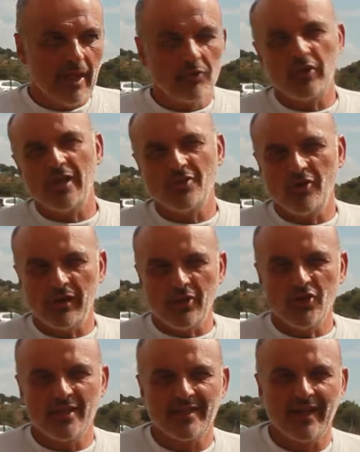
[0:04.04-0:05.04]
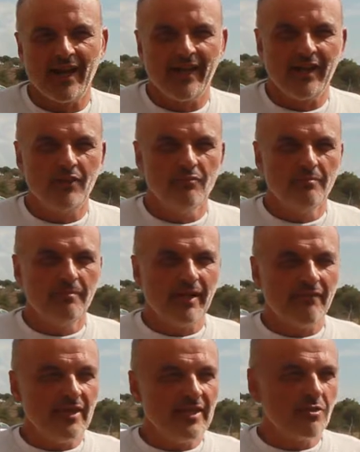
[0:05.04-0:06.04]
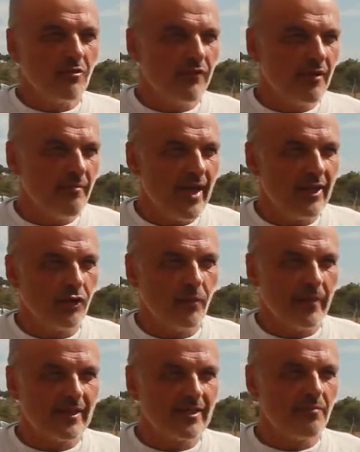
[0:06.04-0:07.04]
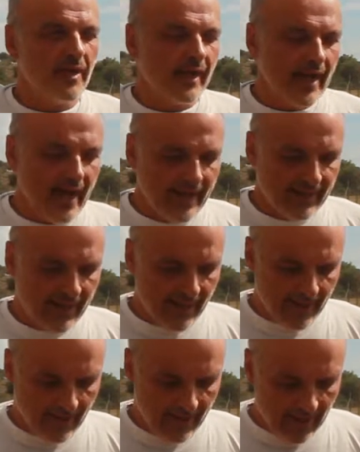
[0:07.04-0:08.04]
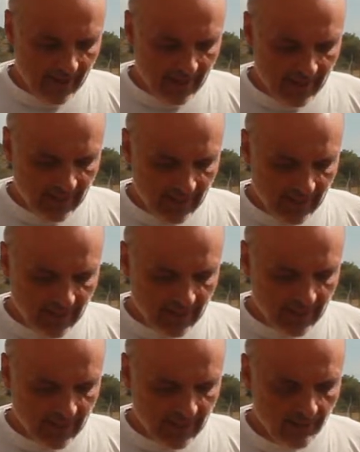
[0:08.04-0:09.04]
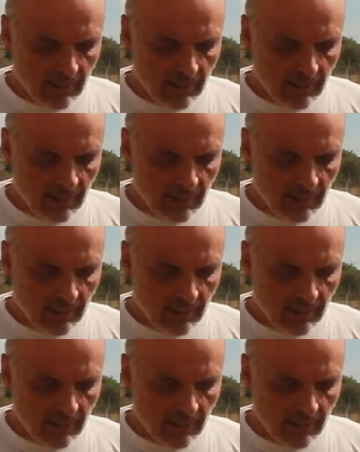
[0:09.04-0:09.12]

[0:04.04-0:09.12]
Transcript: hanno chiesto di registrare un brevissimo filmato per spiegare il eh,